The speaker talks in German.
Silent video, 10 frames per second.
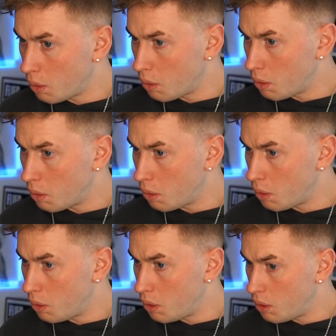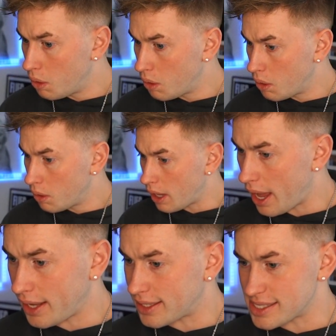Oh.
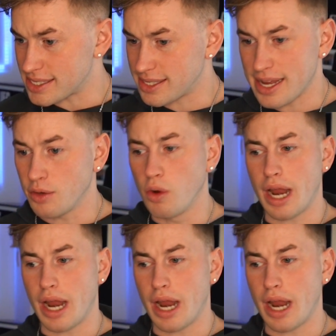Ey, das ist nur